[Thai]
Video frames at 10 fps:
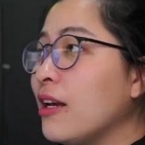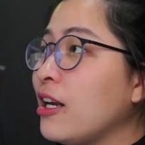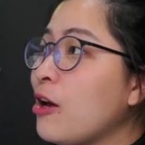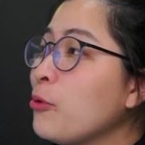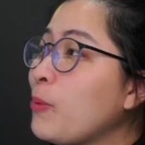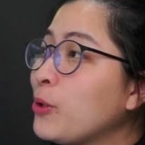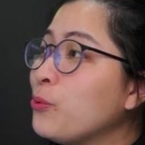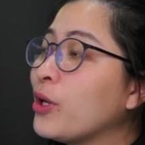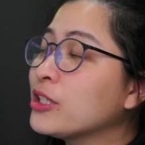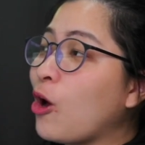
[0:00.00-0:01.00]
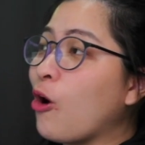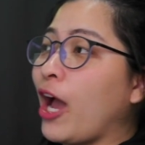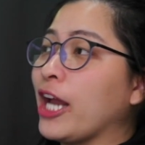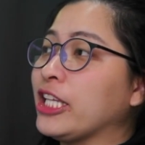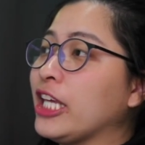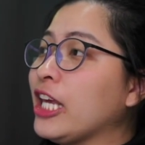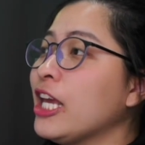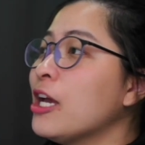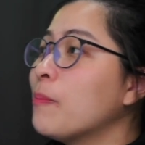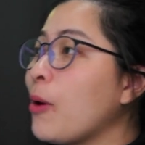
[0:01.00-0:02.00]
แล้วมาดูกันต่อค่ะที่
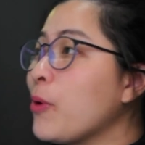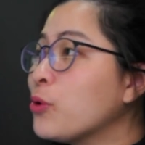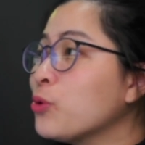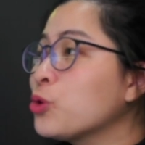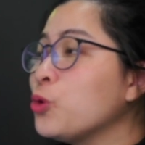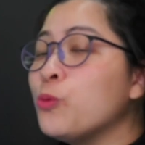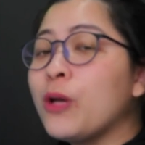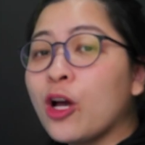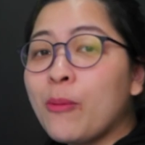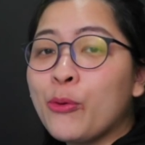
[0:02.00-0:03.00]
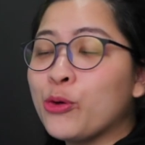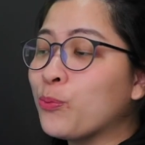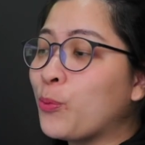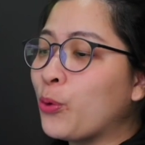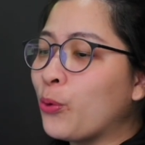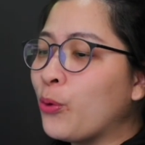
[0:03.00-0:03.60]
Mavic 2 Zoom แล้วก็ Mavic 2 Pro